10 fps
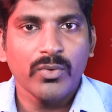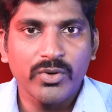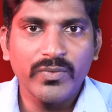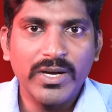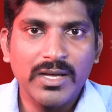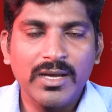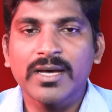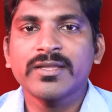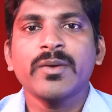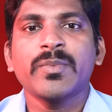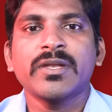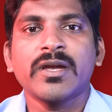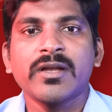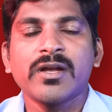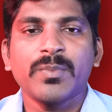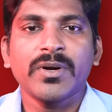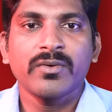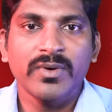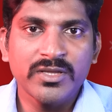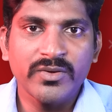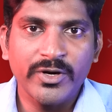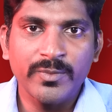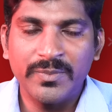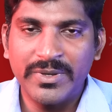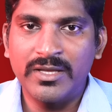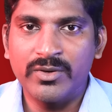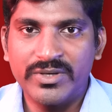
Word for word: ஒருவேளை அதே மாதிரியான இழப்புகள் வந்துவிடும் அப்படிங்கிற